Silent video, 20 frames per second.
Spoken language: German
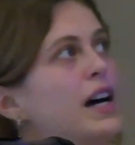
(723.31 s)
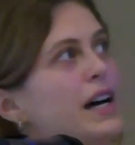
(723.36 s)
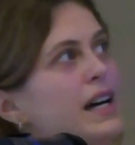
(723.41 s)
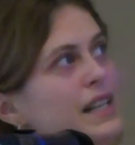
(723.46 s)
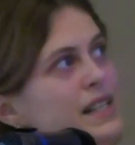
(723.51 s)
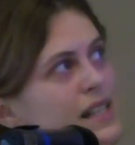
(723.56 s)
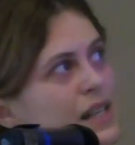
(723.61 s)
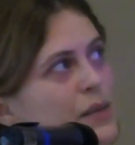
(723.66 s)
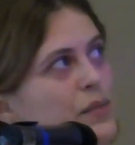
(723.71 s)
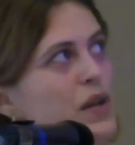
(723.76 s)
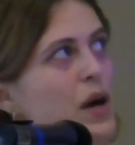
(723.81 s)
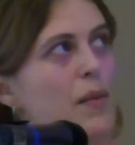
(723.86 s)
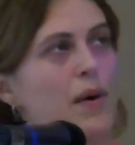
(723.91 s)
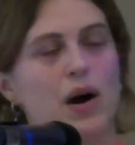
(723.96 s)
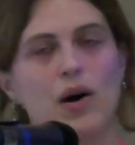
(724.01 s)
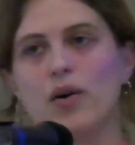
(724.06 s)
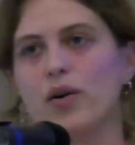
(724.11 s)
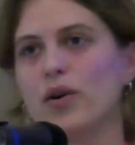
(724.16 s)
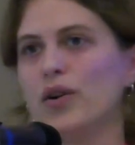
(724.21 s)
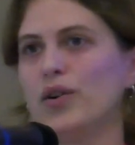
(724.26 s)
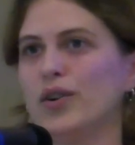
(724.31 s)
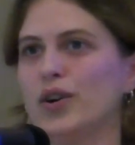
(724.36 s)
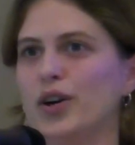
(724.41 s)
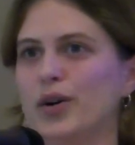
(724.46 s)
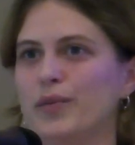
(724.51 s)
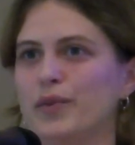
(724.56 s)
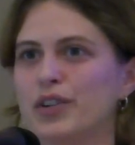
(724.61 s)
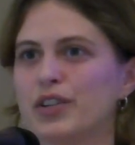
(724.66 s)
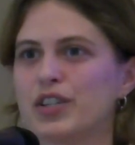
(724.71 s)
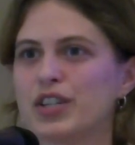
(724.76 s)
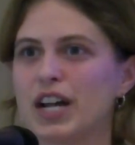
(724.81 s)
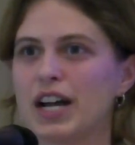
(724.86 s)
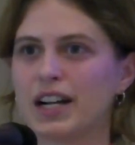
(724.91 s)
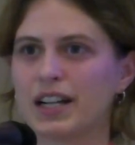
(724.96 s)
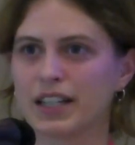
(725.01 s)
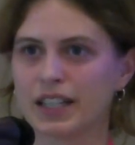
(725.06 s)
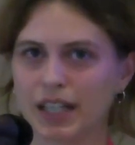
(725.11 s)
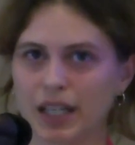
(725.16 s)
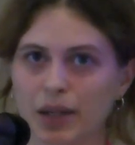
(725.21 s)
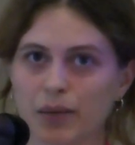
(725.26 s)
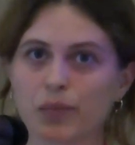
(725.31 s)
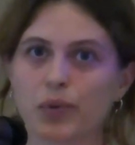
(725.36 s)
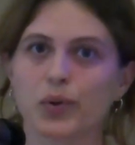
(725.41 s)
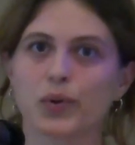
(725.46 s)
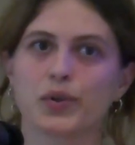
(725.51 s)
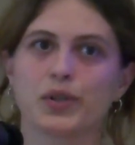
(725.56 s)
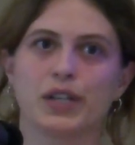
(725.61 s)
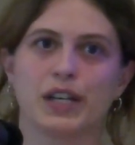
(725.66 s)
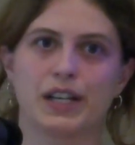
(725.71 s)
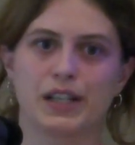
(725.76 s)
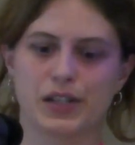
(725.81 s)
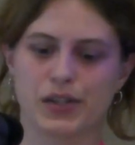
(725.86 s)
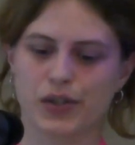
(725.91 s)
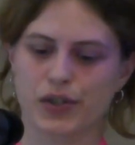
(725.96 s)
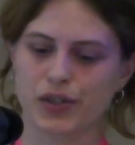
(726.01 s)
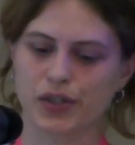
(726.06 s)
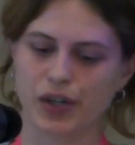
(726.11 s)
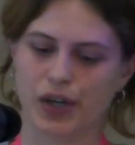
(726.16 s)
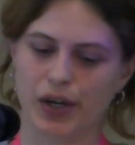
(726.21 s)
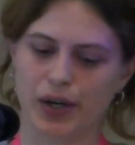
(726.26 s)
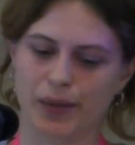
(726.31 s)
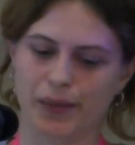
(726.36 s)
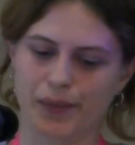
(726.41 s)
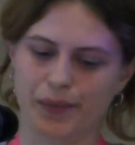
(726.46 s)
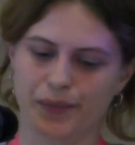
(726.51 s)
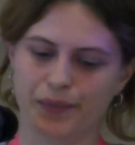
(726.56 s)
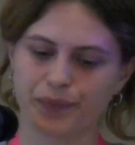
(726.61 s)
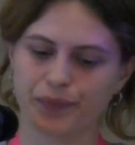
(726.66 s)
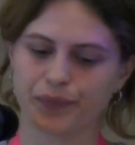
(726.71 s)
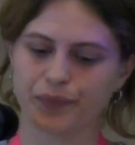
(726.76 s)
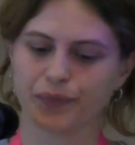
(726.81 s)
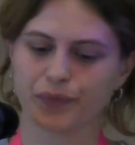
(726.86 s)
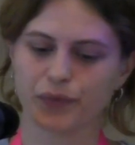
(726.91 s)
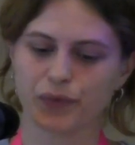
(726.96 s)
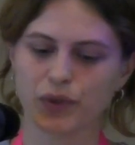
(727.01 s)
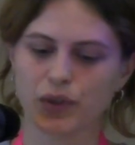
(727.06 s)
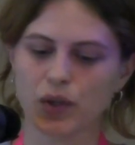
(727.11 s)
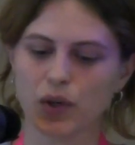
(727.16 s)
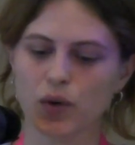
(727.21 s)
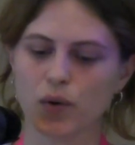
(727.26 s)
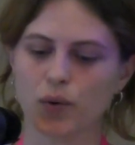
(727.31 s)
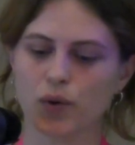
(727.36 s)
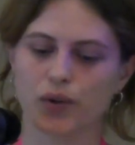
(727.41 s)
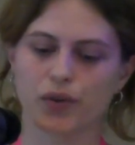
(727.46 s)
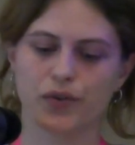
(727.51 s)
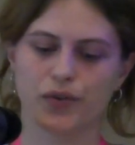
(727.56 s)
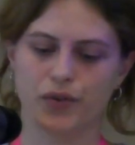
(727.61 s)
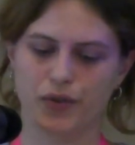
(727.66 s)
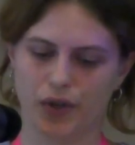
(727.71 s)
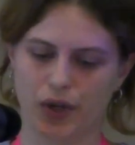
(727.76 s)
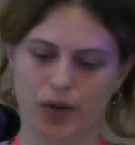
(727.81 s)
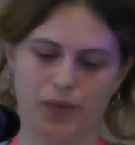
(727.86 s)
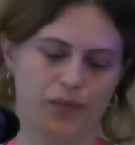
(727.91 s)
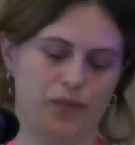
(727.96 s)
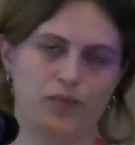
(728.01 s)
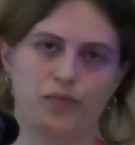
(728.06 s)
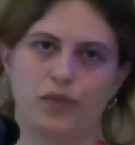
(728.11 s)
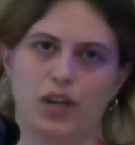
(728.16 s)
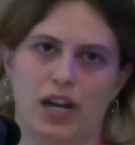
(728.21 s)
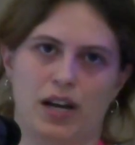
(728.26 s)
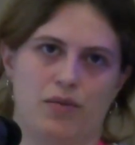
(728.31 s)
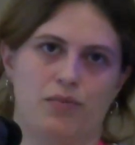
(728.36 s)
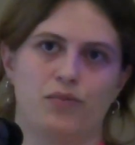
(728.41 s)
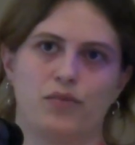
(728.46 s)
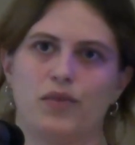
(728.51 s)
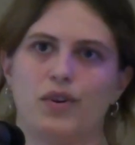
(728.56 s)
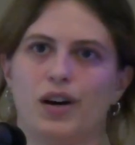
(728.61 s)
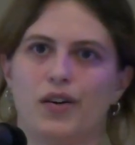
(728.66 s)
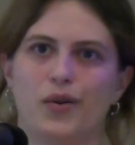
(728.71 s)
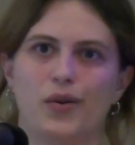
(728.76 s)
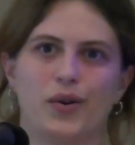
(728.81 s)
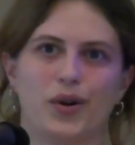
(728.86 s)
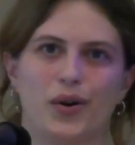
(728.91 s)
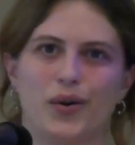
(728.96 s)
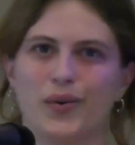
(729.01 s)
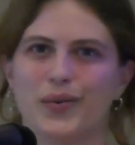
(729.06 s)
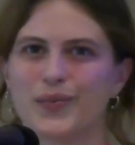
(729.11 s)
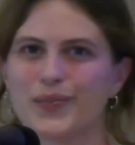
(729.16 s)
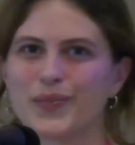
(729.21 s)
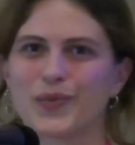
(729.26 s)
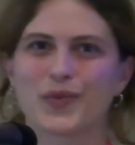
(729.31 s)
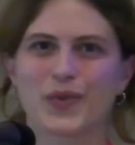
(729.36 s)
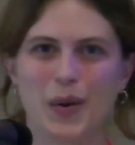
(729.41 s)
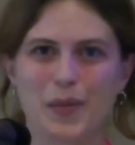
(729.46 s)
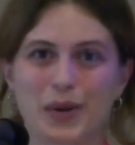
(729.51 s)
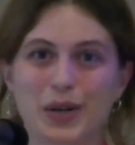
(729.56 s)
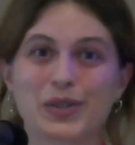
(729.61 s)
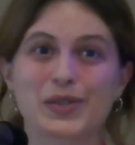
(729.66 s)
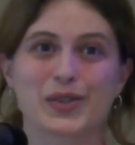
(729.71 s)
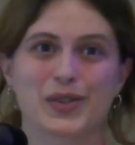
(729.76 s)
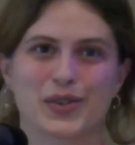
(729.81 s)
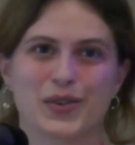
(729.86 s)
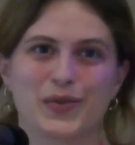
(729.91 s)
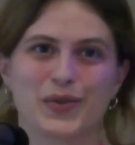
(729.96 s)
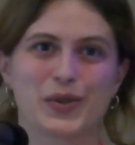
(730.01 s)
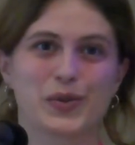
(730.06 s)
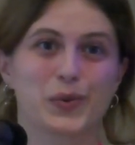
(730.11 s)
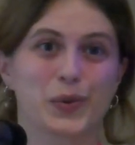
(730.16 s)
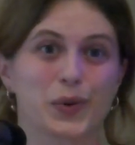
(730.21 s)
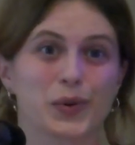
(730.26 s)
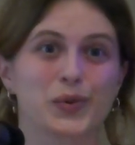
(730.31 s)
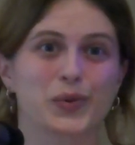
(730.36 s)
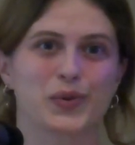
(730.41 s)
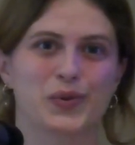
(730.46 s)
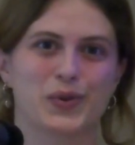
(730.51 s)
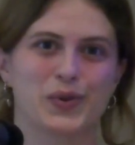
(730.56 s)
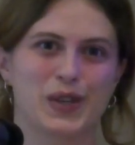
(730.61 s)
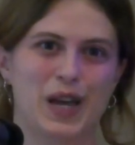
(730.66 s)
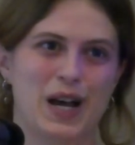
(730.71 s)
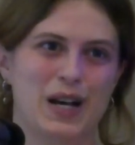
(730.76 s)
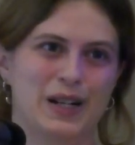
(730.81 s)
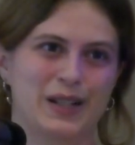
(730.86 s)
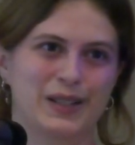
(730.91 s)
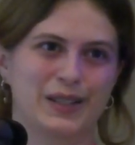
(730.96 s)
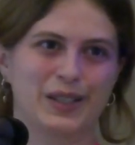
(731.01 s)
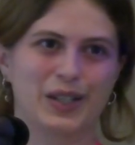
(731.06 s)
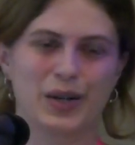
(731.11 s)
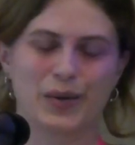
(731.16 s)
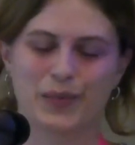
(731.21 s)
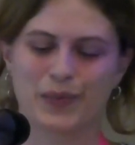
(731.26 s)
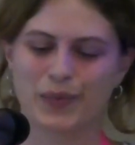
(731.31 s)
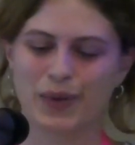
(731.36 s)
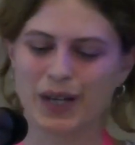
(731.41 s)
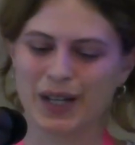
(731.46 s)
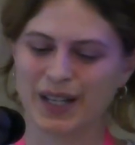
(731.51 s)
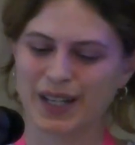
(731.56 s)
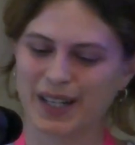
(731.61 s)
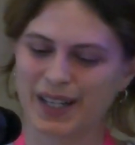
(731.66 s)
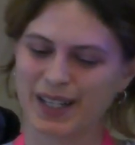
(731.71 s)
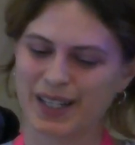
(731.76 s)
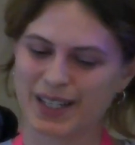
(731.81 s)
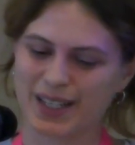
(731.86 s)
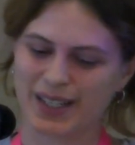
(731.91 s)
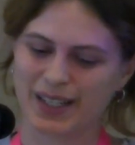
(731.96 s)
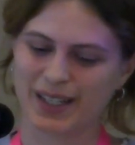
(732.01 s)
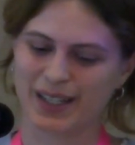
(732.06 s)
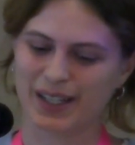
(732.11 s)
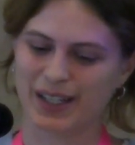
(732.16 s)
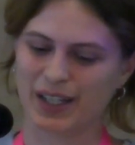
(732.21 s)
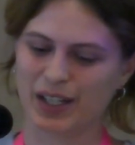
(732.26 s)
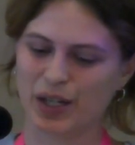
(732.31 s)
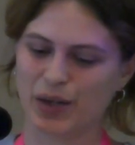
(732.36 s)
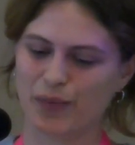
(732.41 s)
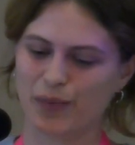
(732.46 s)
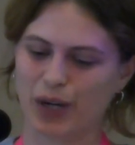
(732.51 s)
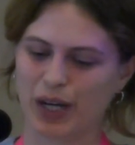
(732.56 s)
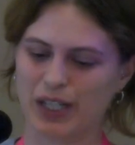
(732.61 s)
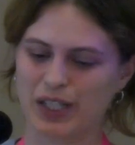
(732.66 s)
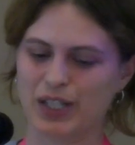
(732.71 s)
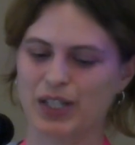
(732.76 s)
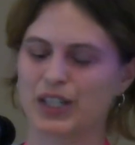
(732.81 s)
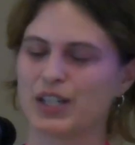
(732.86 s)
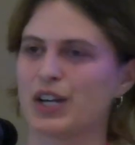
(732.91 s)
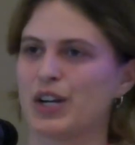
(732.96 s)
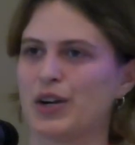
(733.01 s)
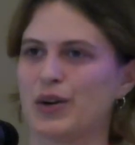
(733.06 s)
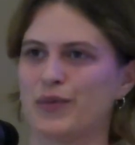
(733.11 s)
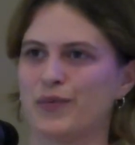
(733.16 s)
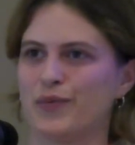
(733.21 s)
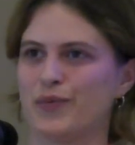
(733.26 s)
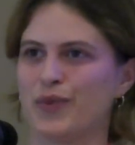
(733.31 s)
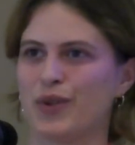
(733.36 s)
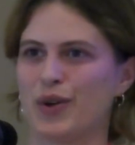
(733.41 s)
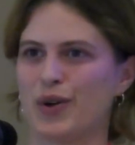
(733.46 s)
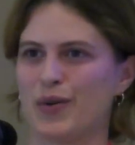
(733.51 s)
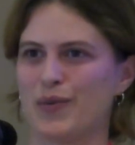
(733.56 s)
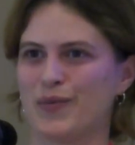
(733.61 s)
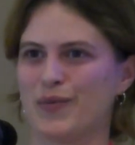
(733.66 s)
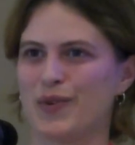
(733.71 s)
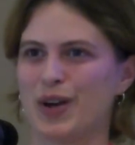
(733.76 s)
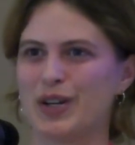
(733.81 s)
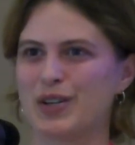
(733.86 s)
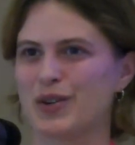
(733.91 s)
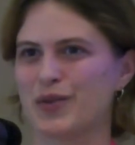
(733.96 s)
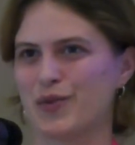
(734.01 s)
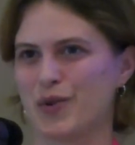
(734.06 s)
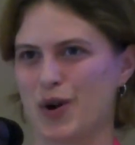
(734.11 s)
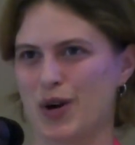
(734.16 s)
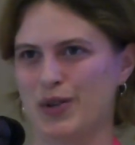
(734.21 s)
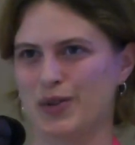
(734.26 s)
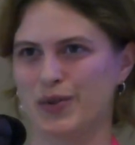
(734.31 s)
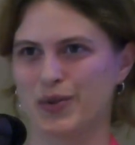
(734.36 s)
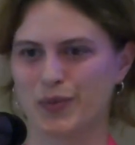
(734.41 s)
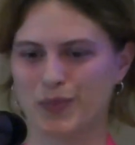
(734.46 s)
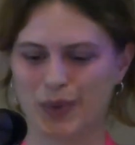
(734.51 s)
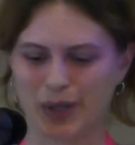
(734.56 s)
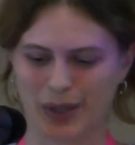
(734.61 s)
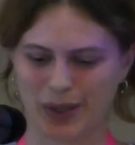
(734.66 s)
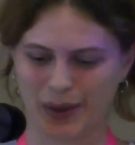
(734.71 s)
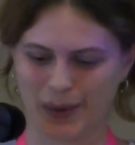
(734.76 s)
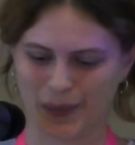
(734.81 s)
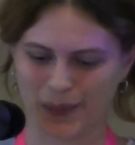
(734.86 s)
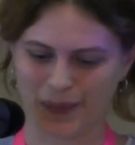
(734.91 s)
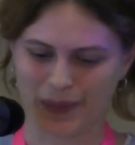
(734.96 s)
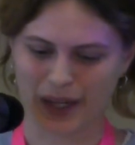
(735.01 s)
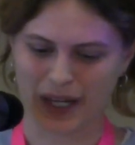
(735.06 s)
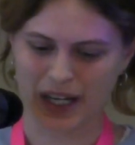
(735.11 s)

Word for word: Es gibt aber auch einen starken Gegenprotest und ähm, ja, auch, auch, feministische Versuche sozusagen, ähm, die ähm, Rechte da weiter voranzubringen.